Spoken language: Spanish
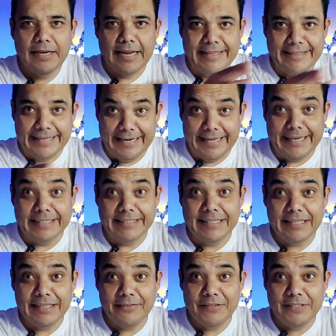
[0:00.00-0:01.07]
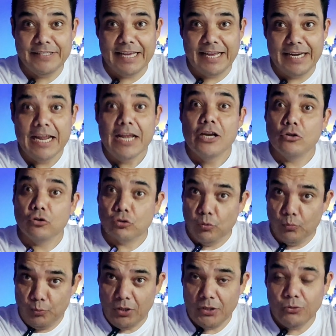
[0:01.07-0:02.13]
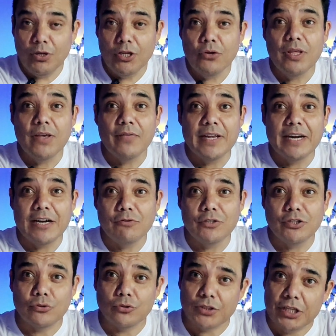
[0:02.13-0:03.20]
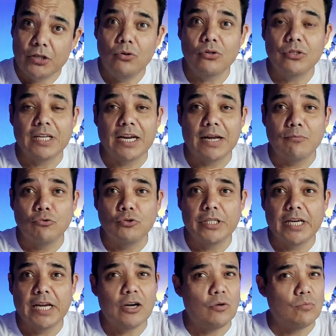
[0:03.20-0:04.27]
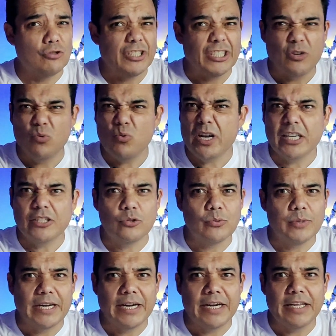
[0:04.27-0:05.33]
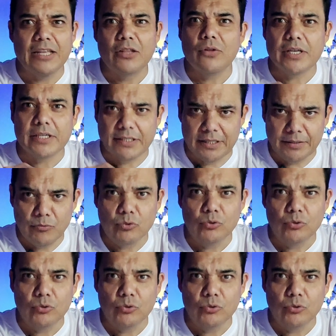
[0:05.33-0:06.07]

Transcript: La inteligencia artificial nos cumplió el sueño de ver a nuestros ídolos de la música como si nunca se hubieran ido de este